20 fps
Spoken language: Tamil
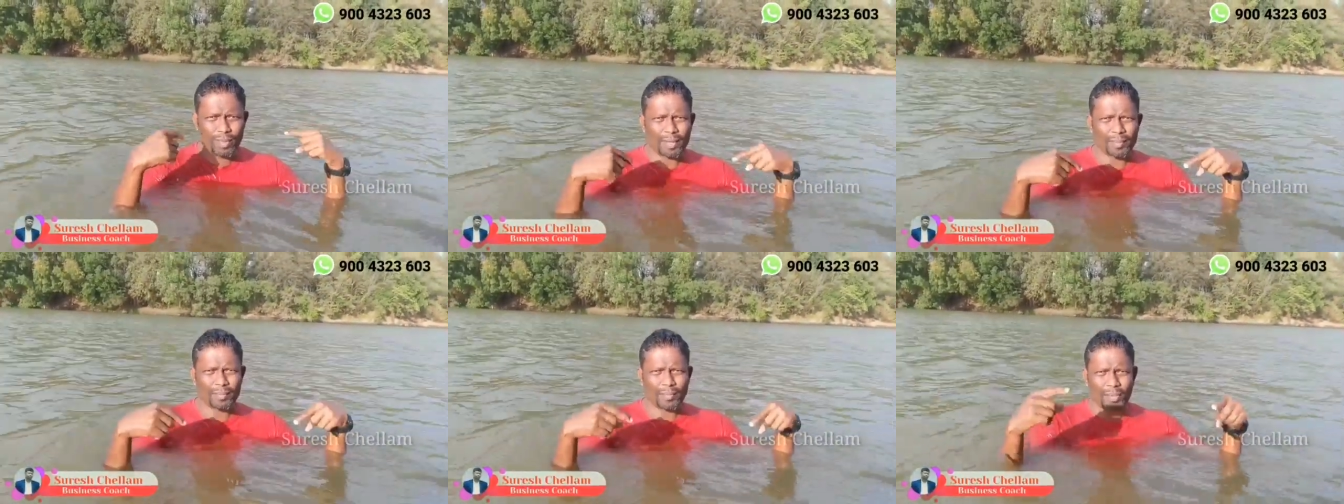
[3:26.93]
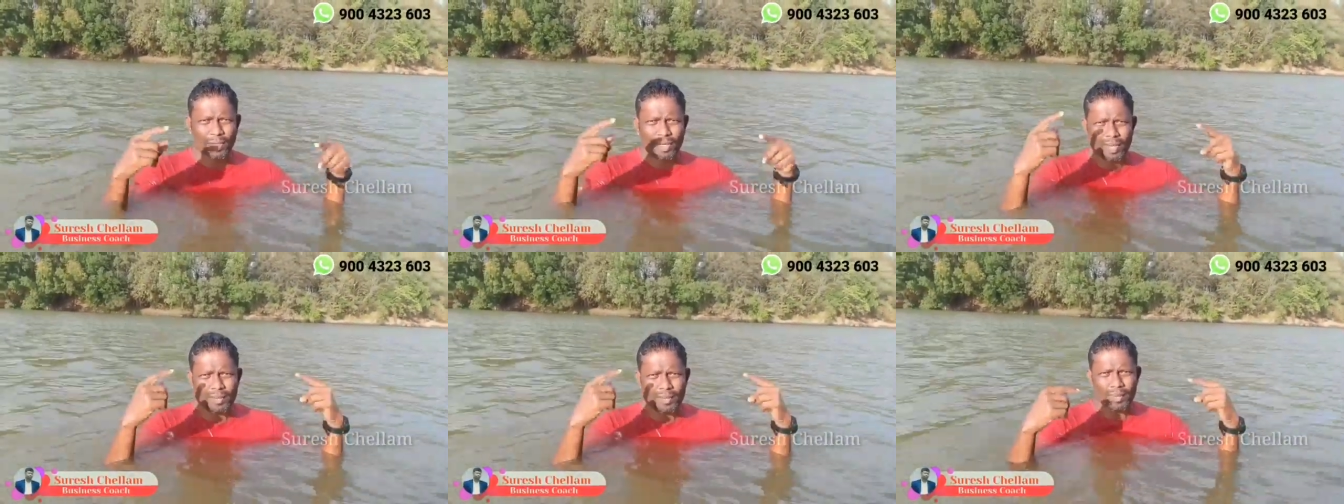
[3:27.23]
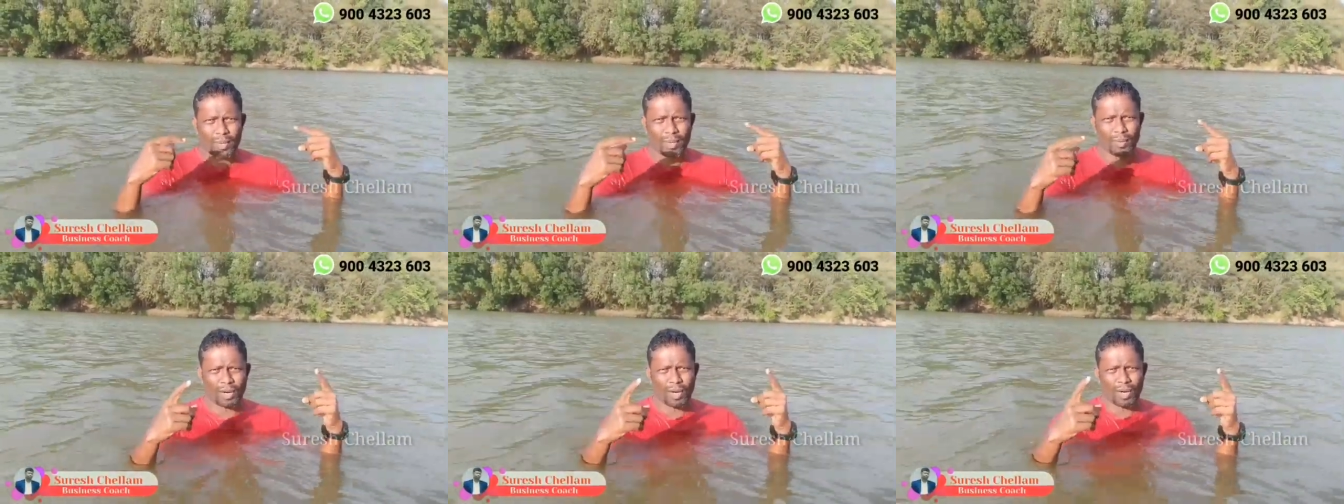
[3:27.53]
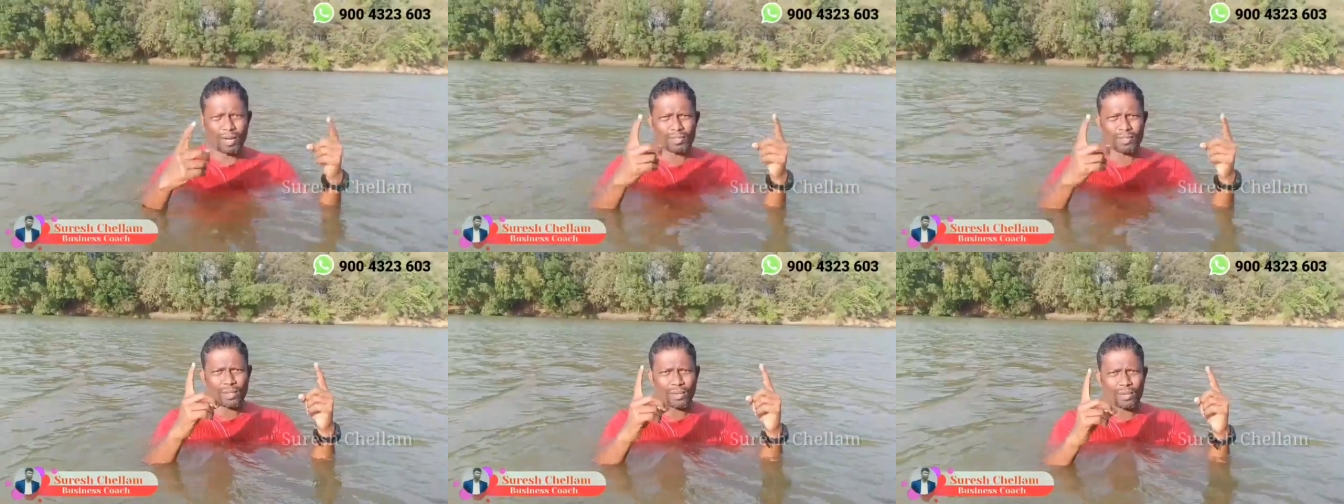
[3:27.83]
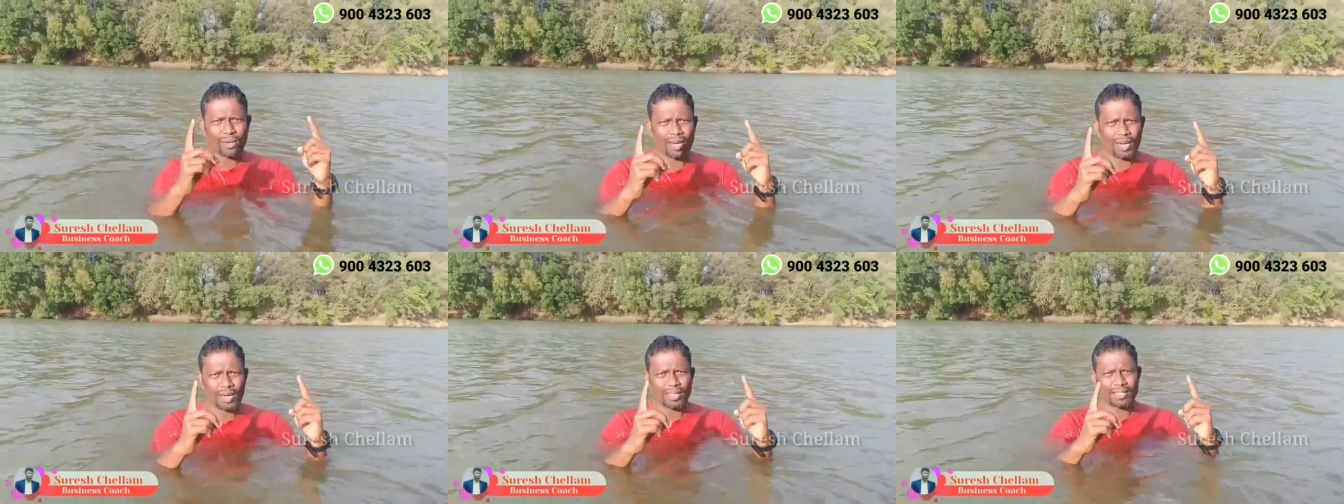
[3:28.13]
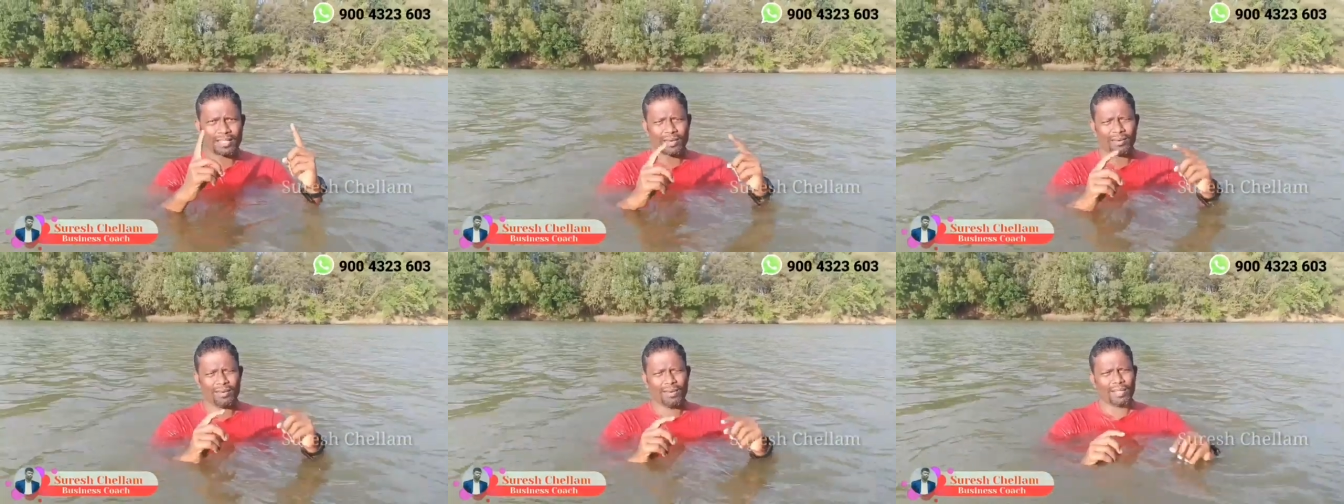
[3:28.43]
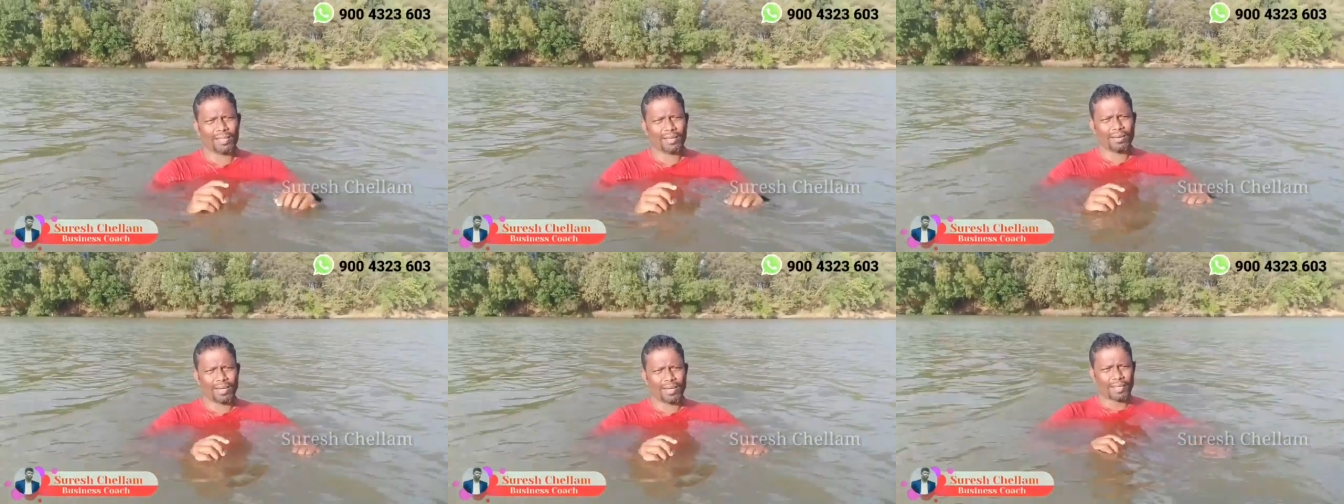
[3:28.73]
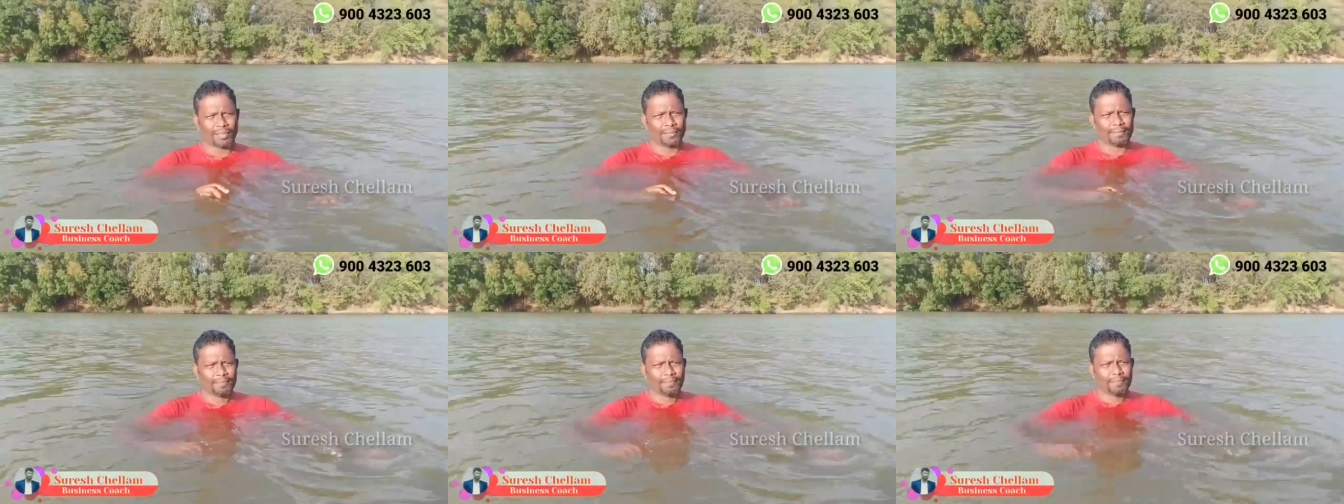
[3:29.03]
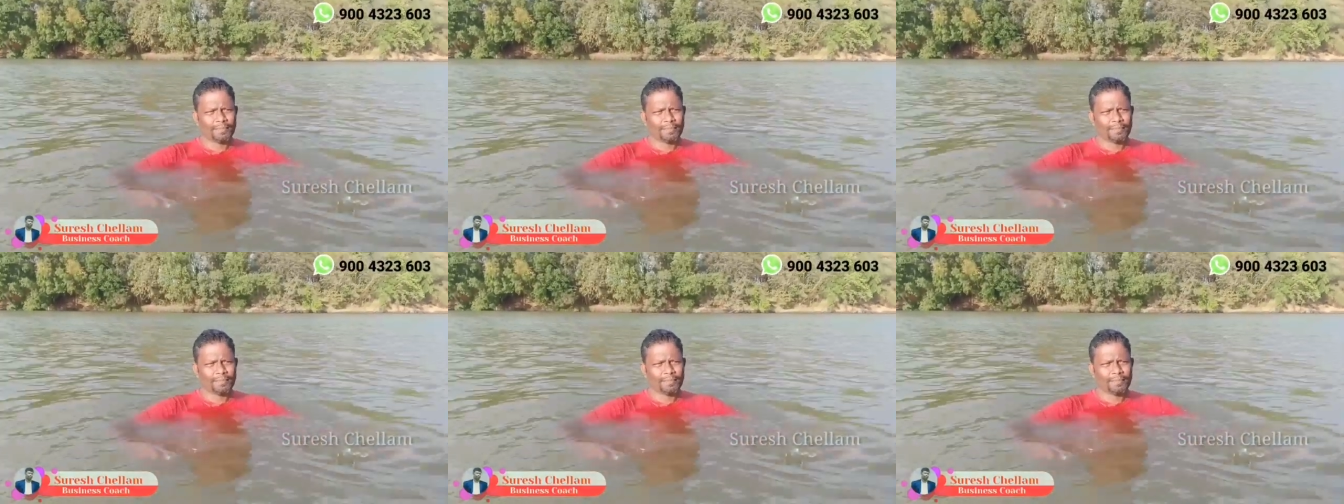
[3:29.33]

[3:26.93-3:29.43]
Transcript: பிளட் போட்டுகிட்டே இருப்பாங்க ஒன்றரை லட்ச ரூபா ஒரு நாளைக்கு செலவாகுது அவருக்கு